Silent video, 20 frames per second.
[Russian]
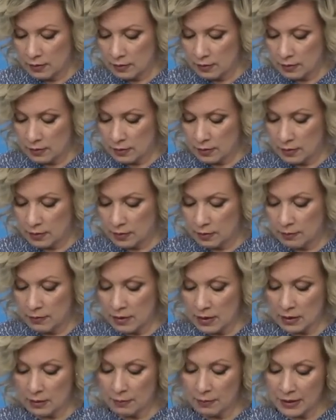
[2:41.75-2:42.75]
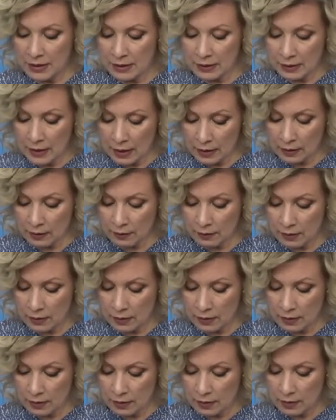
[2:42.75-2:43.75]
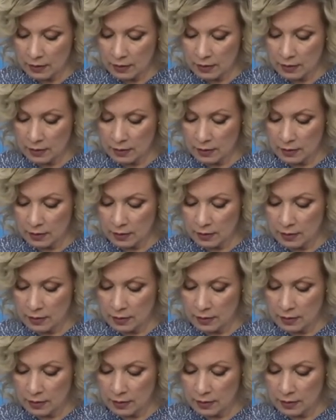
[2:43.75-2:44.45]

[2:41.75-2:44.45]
э, меры монетарного э,